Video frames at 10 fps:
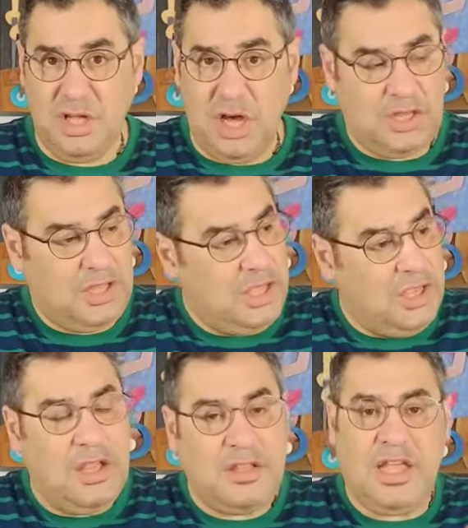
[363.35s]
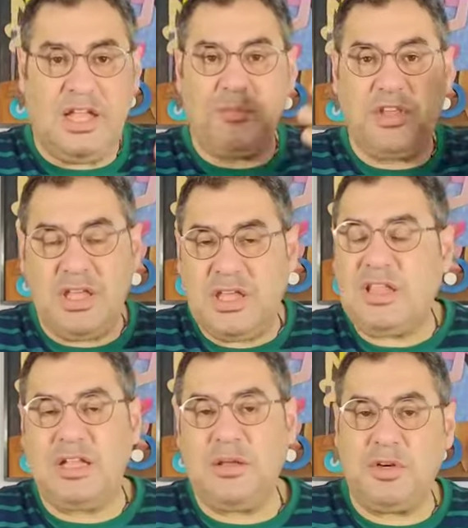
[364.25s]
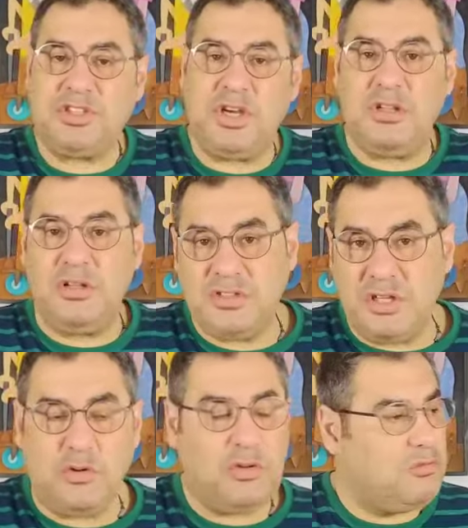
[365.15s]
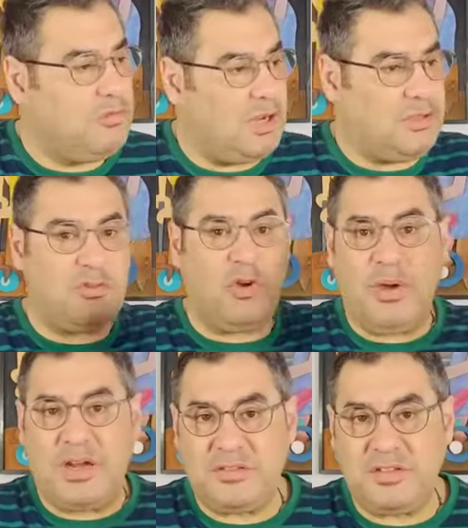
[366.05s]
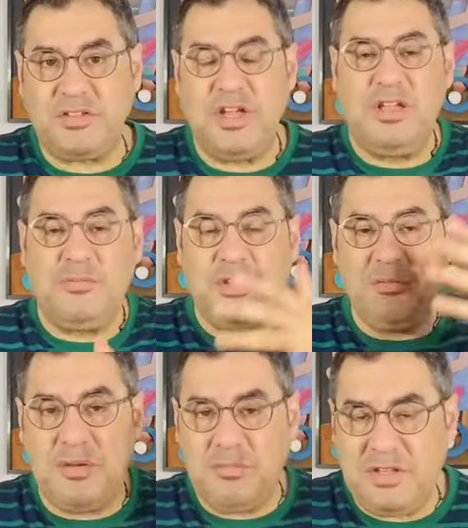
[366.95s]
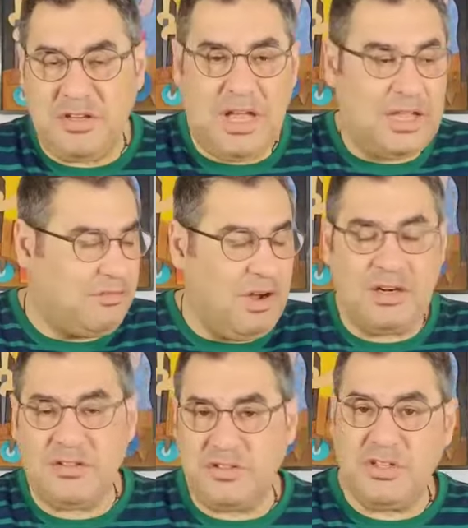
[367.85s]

Hani Diyelim ki iki tane başarılı özel okulum vardır. Robert'tir bilmem nedir yani vardır